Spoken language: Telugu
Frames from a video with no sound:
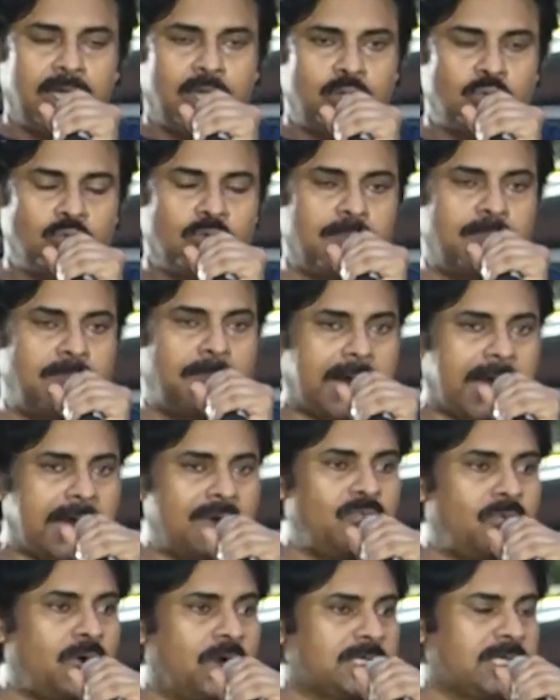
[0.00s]
నువ్వు మా
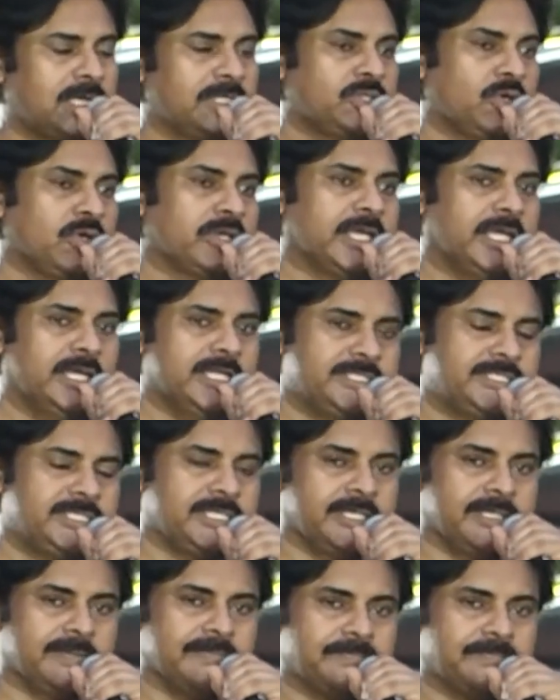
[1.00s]
ఓట్లతో గెలిచి